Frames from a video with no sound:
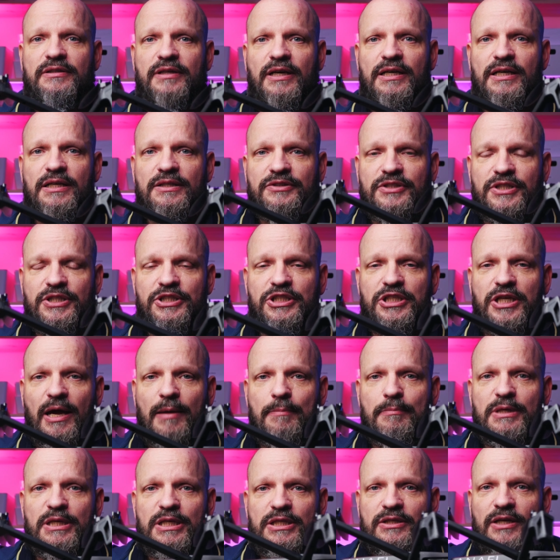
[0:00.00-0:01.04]
deiner DJI
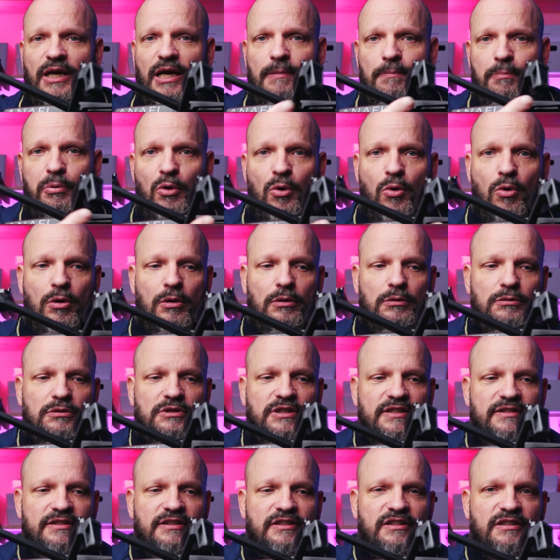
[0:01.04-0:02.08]
Mini 3 Pro,
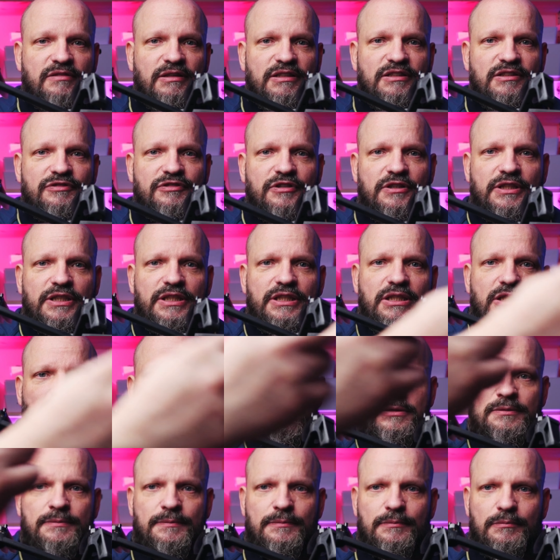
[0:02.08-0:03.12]
und das ist quasi von
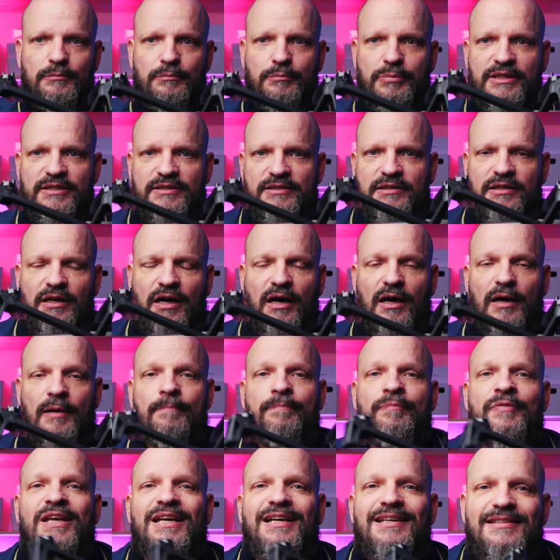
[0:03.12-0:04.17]
hier bis da,
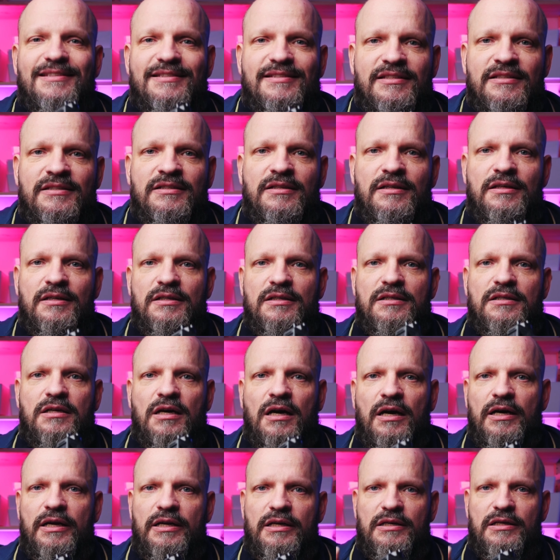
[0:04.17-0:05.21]
sind
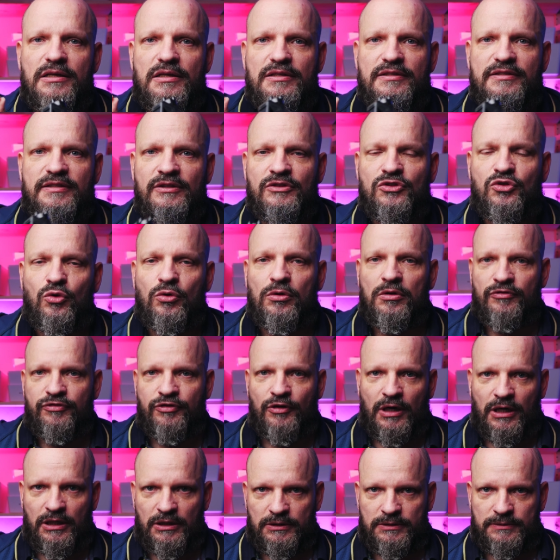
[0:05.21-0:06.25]
keine Sensoren
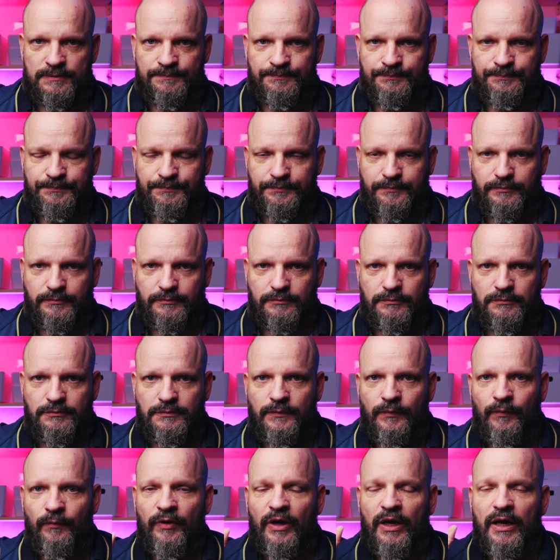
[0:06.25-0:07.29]
vorhanden.
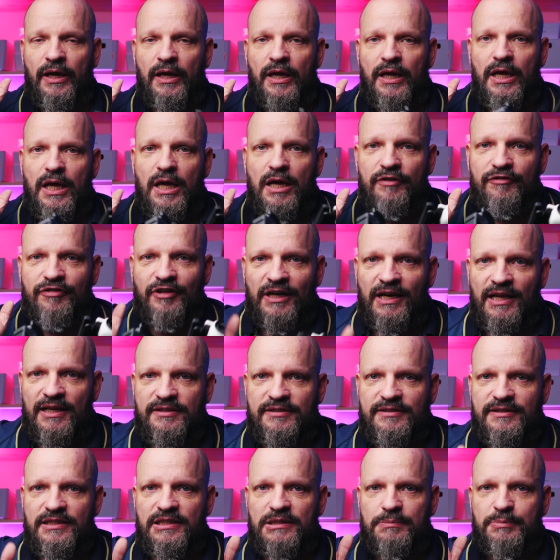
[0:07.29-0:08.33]
Verlass
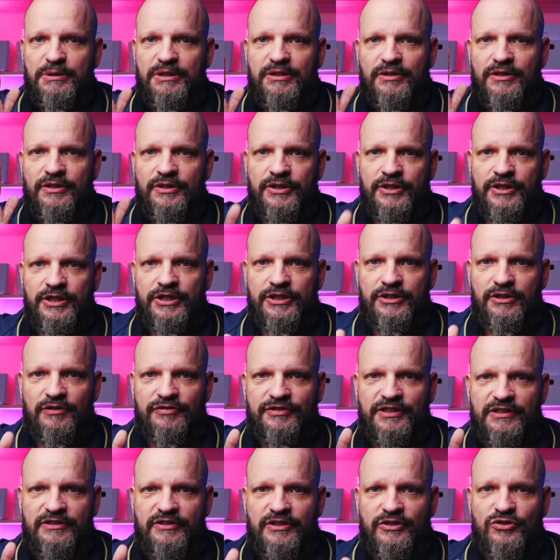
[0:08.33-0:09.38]
dich bitte nicht auf
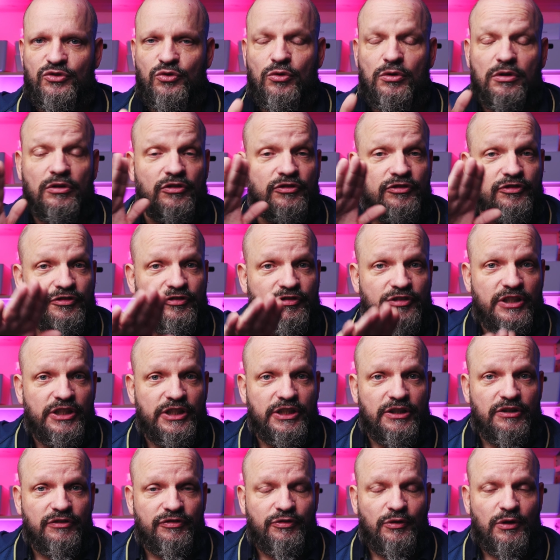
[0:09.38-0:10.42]
die Sensoren.
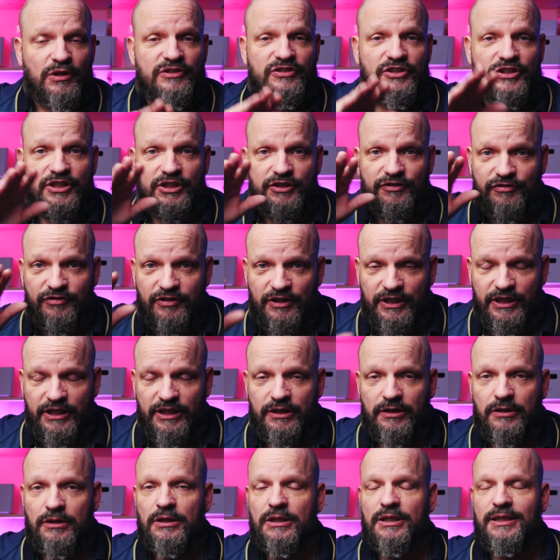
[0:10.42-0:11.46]
Fliege vorsichtig,
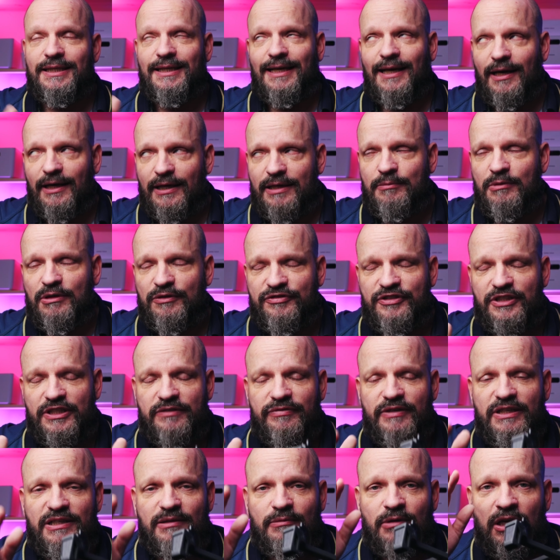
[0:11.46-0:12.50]
fliege klar immer auf
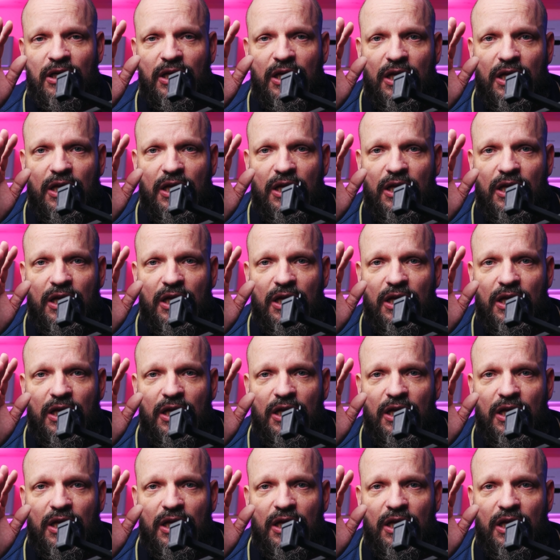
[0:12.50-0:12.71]
Sichtweite, aber